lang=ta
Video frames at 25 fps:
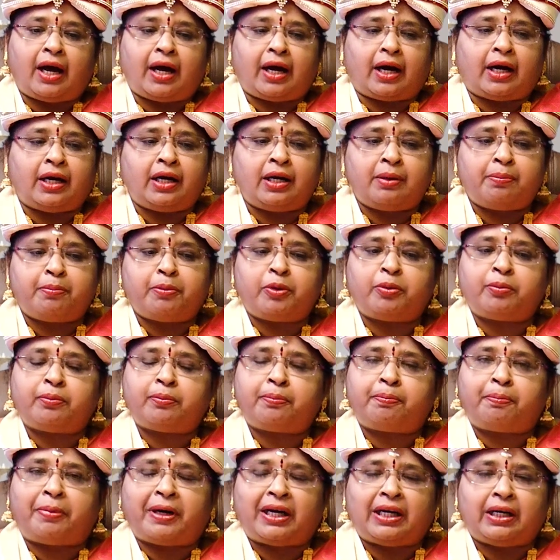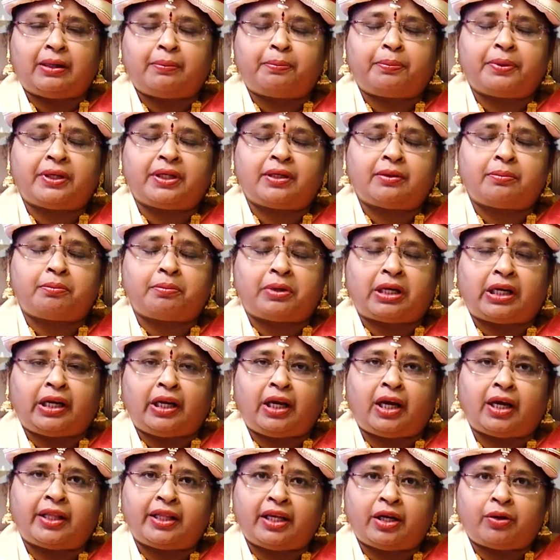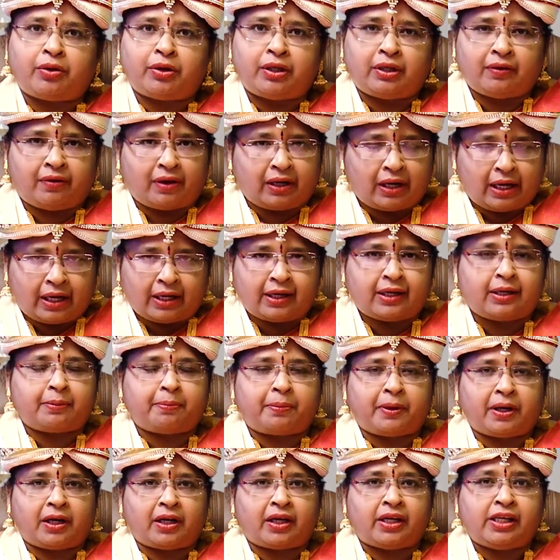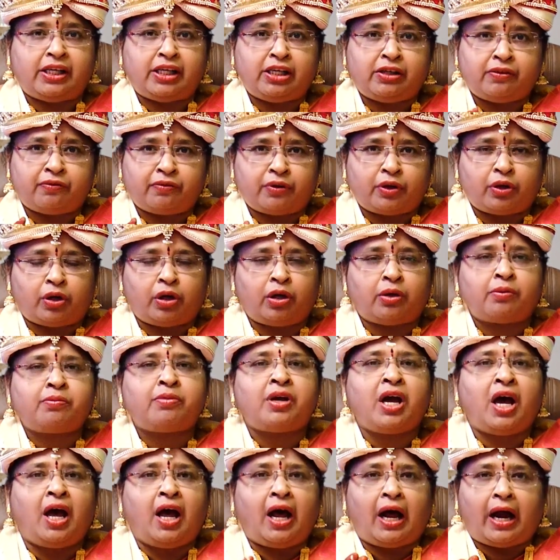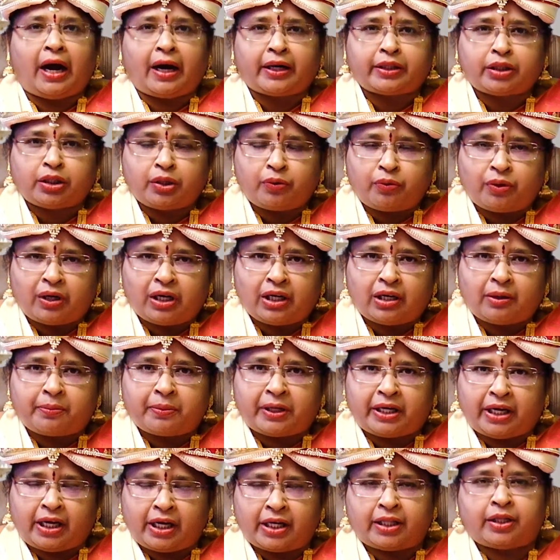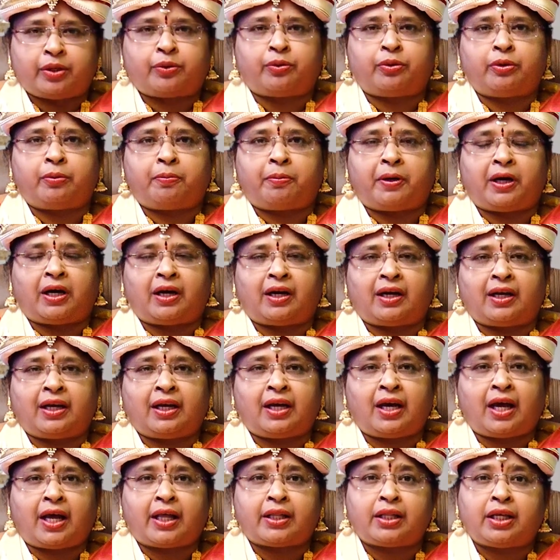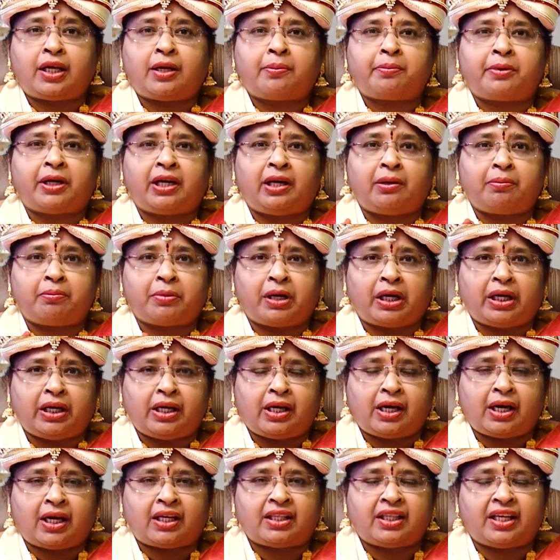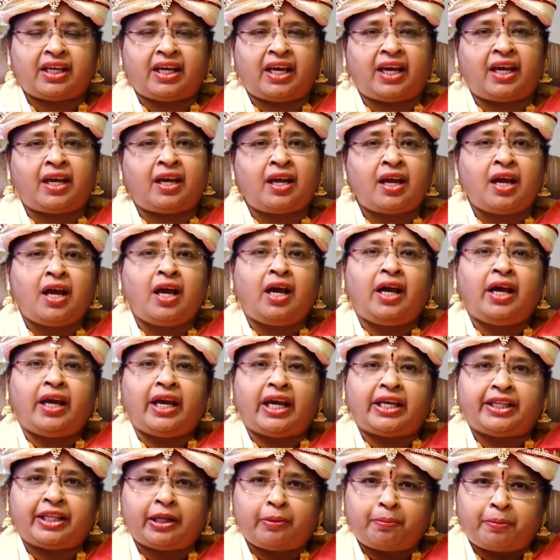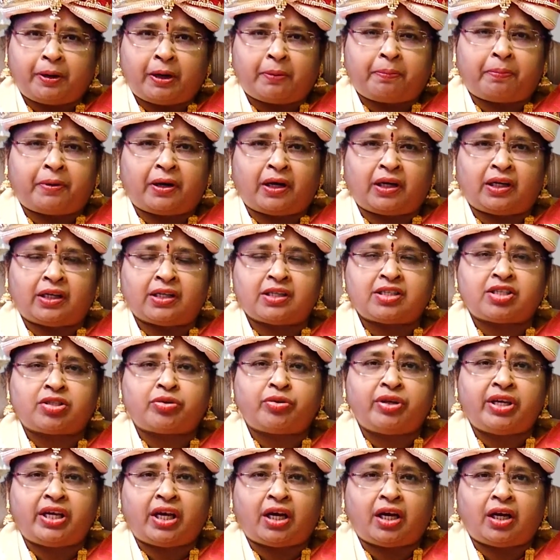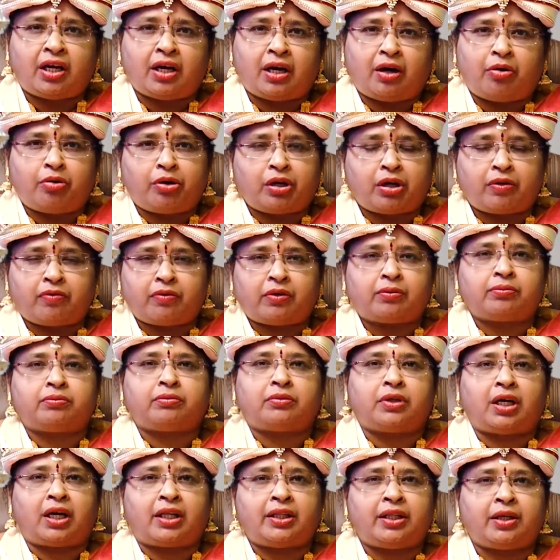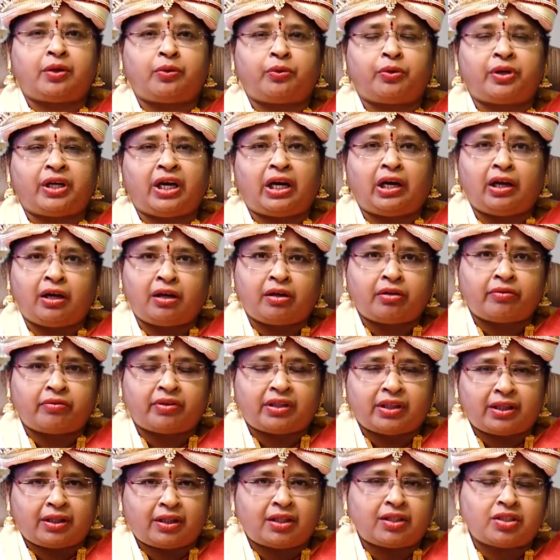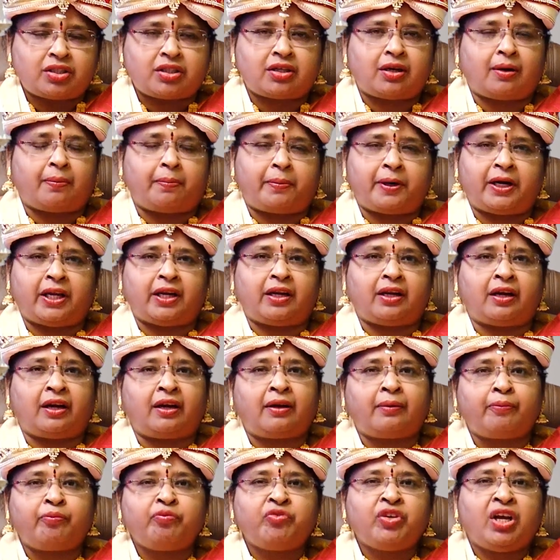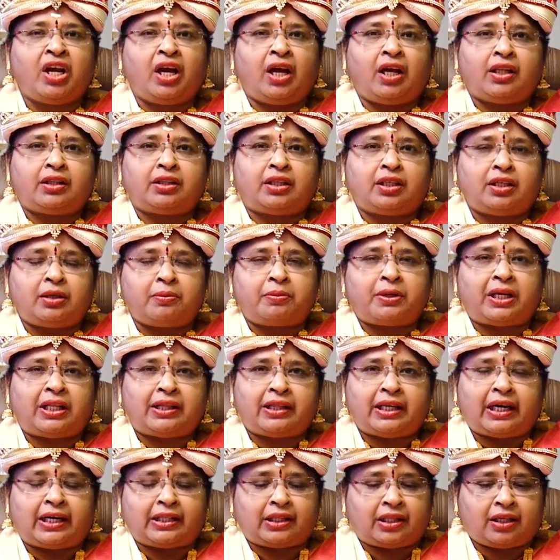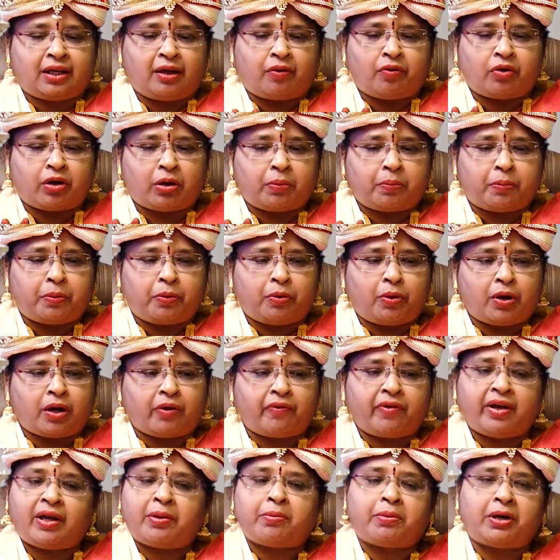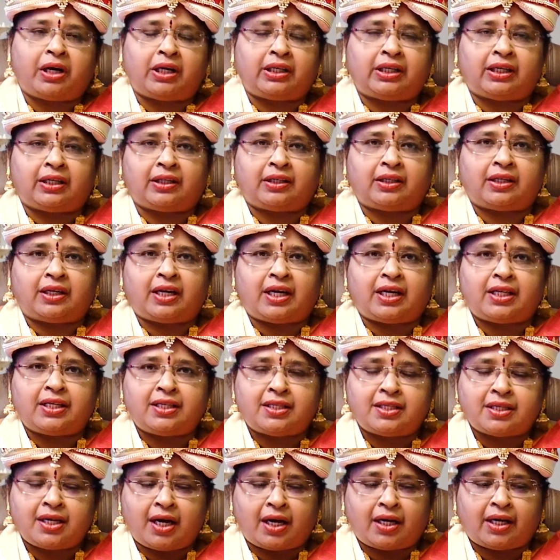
அன்பும் பண்பு மரியாதை கொண்டவங்களாக இருப்பாங்க இவங்களும் அடுத்தவங்களுக்கு மரியாதை கொடுப்பாங்க அதே மாதிரி மரியாதையை எதிர்பார்ப்பாங்க சுய கௌரவம் அதுக்கு ஒரு இழுக்கு வந்துருச்சு அப்படின்னா திரும்ப அந்த இடத்துக்கு அவங்க போகவே மாட்டாங்க அஞ்சா